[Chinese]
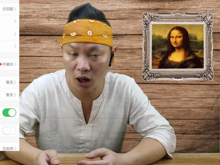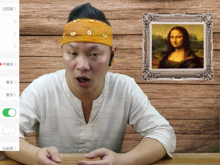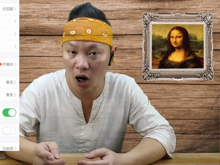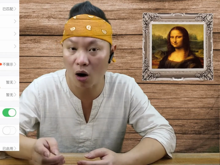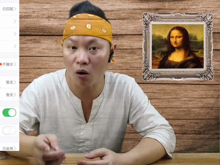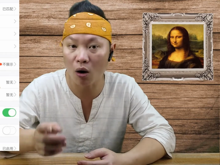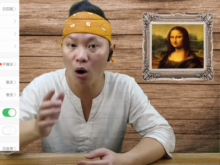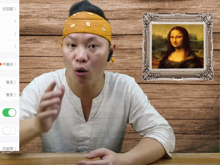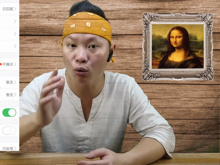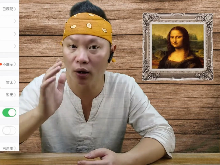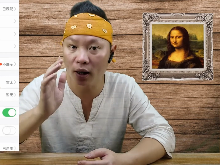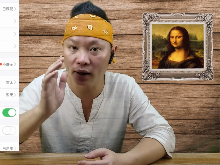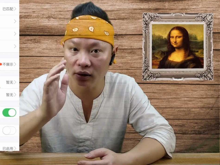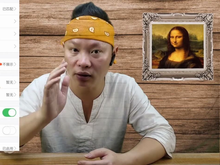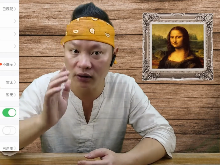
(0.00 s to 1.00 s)

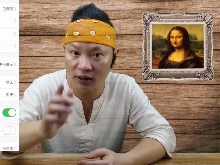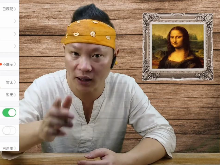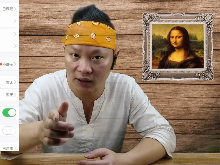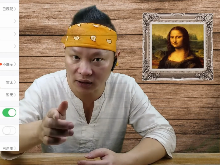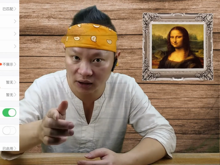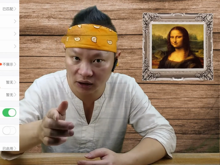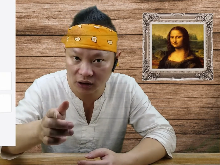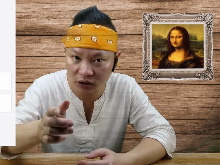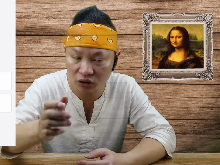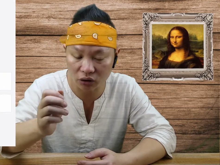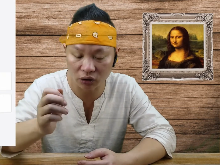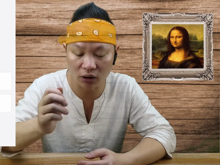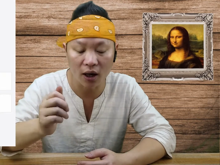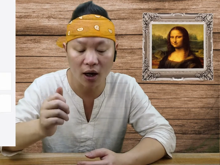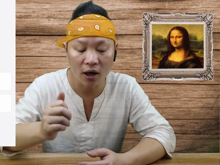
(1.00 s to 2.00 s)
好，OK，点击进
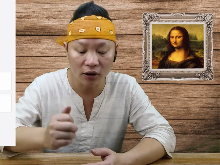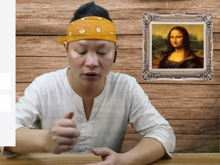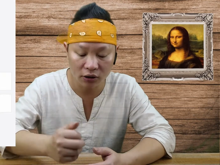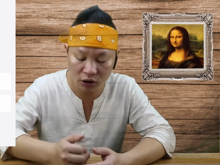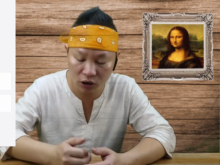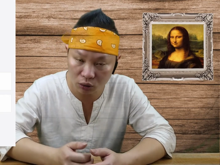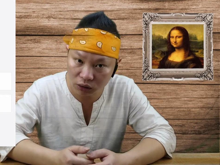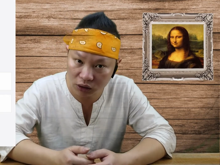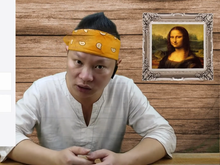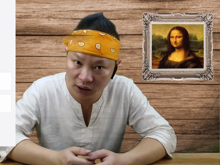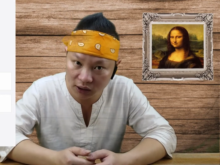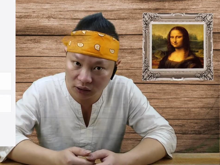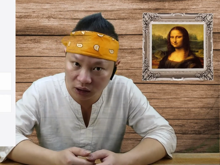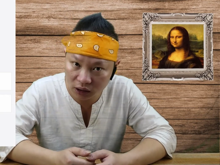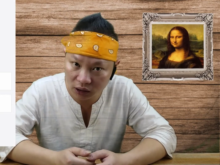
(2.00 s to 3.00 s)
去，就是
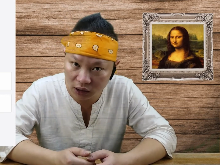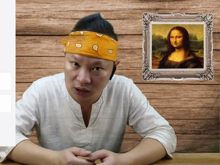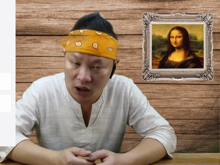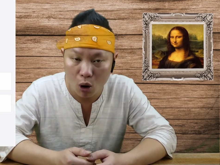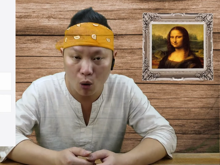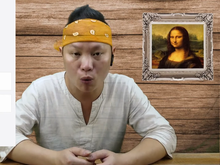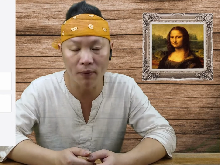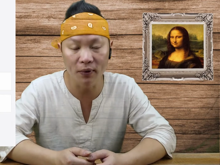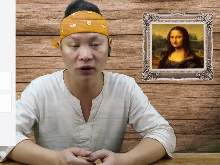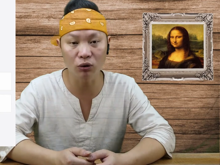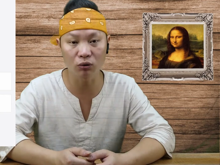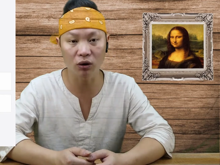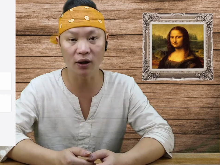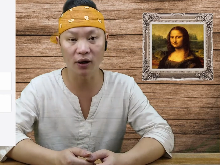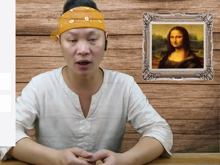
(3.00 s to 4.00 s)
在这里，我们
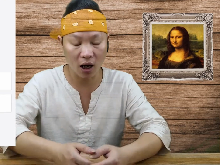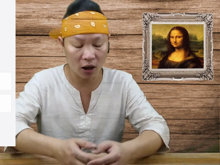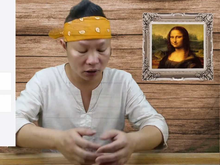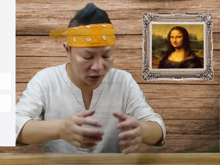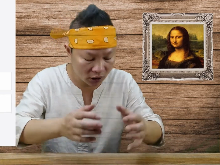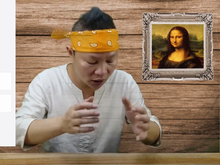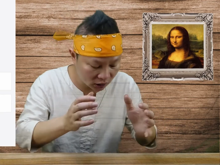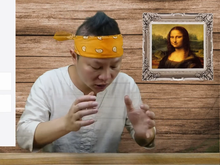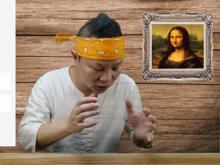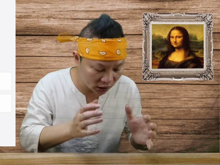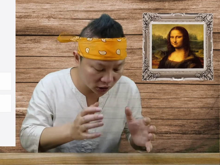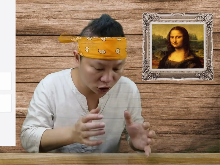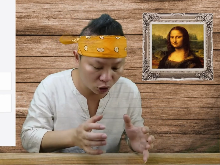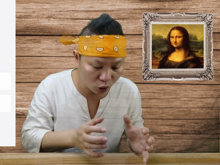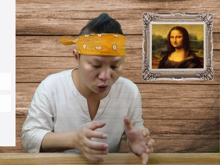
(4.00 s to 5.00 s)
就可以轻
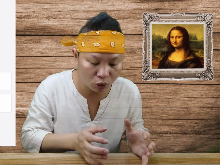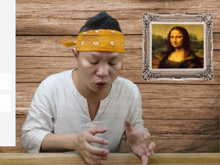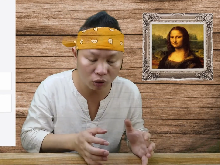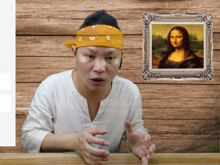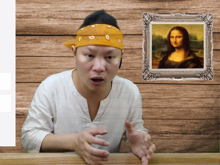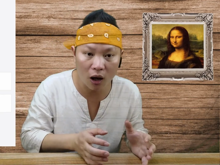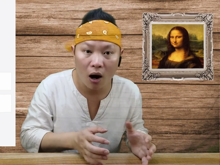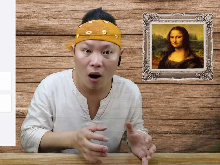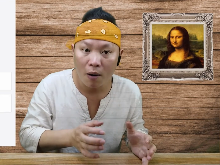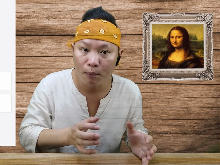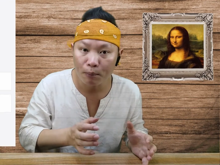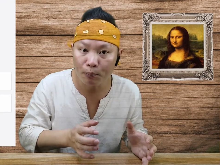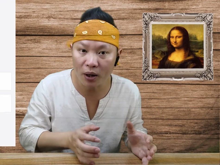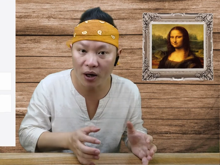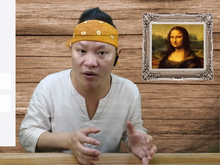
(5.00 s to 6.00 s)
轻松松的
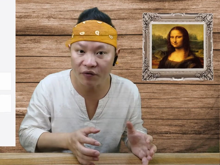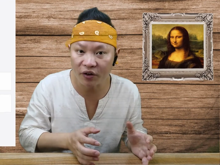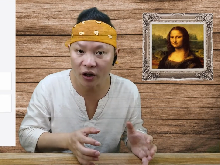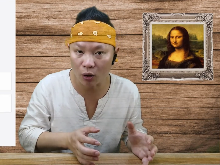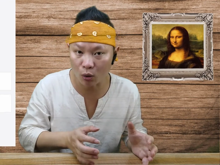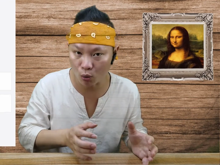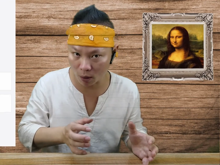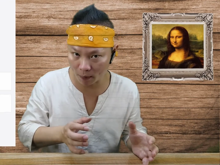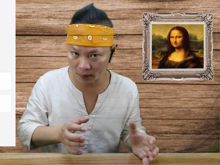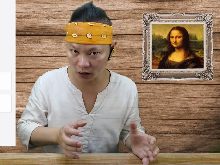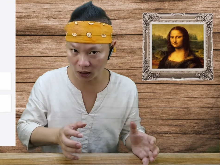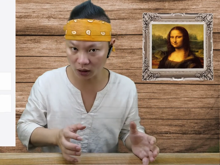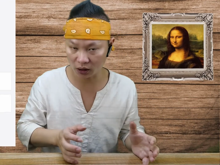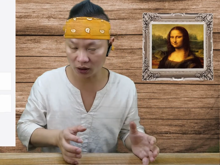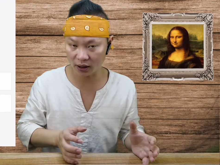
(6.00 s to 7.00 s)
备份我们
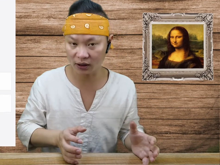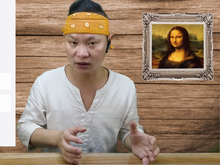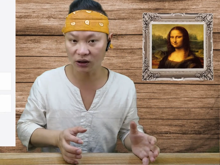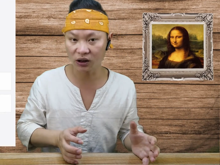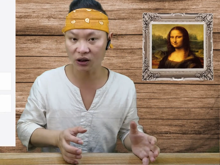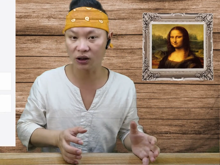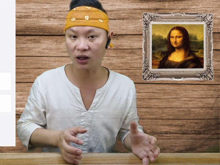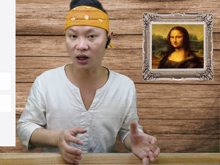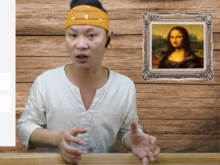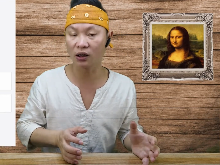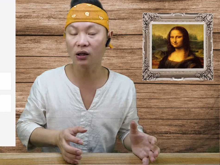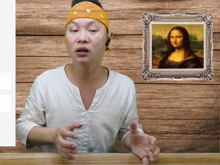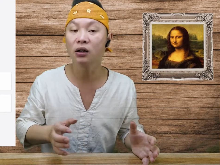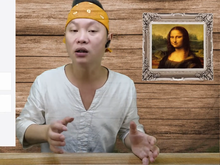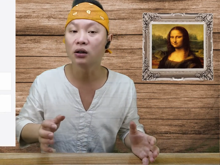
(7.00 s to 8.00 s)
的联系
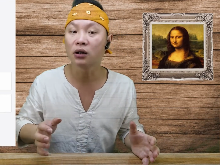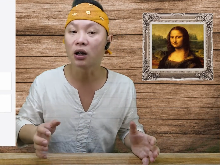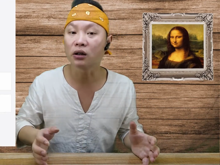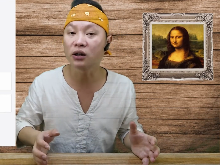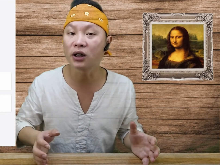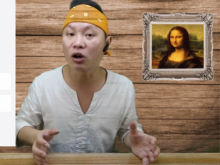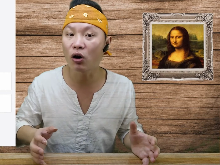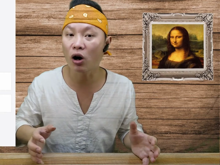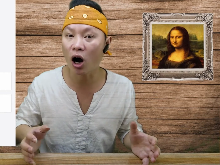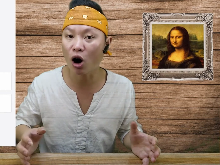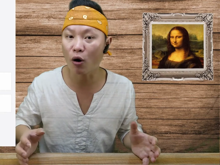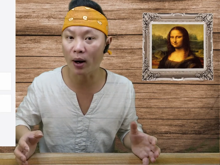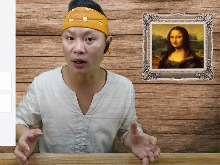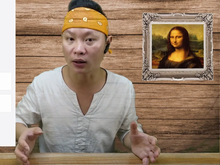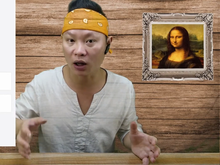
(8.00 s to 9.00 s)
人的电话
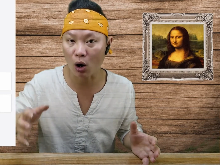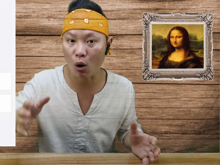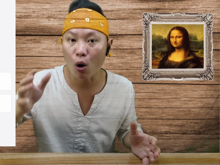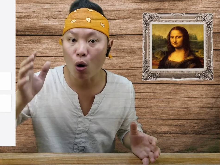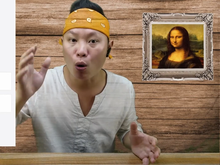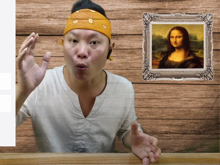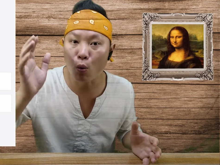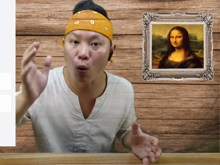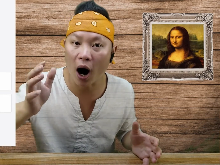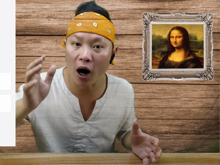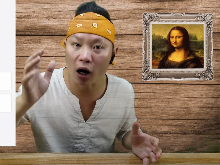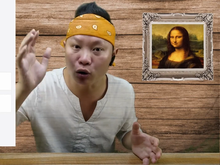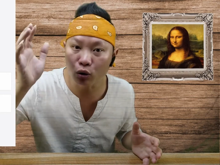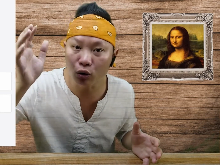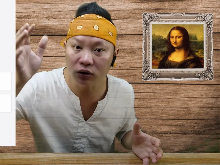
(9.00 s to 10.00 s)
号码到
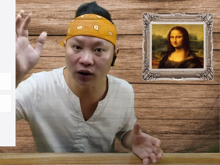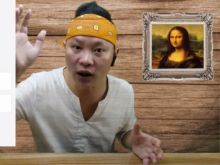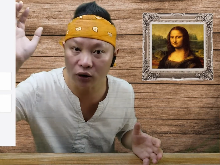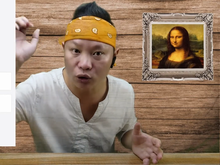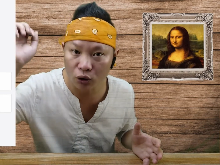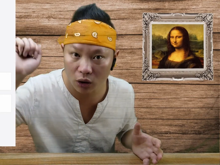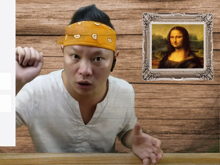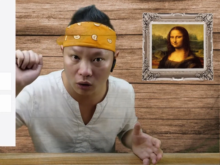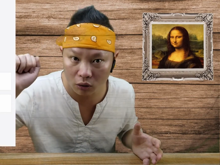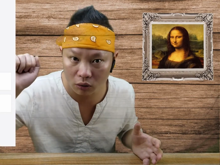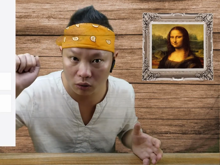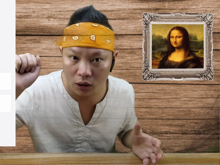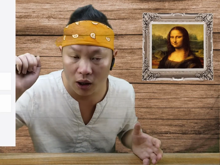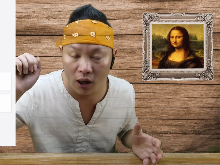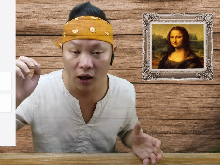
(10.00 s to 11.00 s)
网络上去
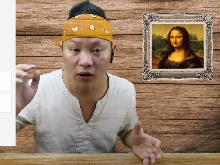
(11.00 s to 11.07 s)
喽。